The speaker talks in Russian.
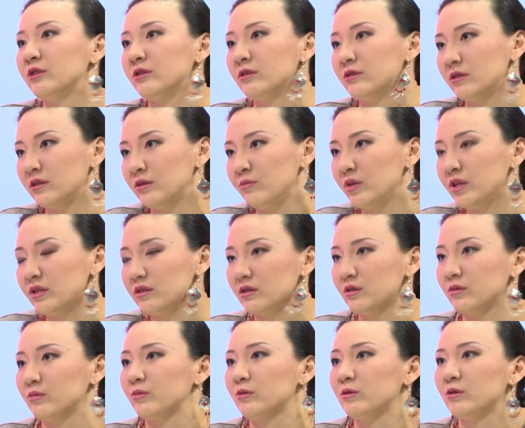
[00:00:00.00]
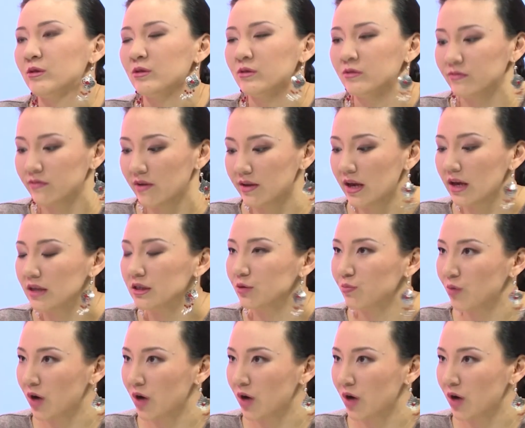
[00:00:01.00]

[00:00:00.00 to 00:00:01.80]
через три месяца звонят,